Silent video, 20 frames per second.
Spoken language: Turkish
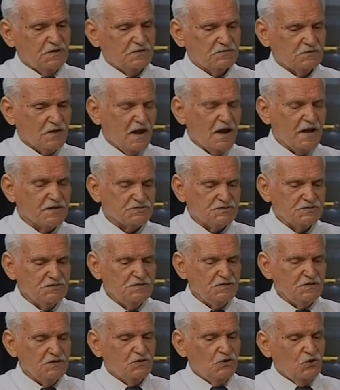
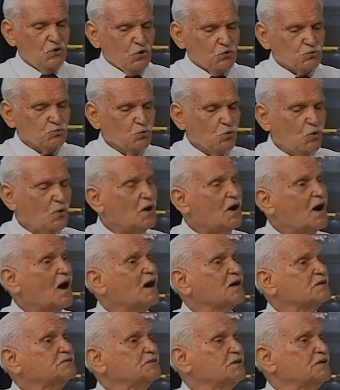Dahası Doğu
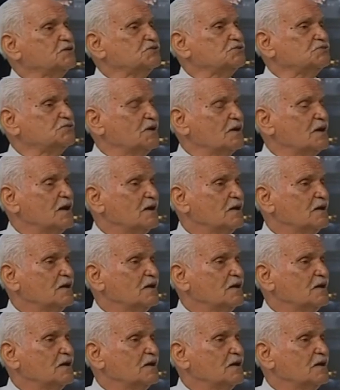Akdeniz'de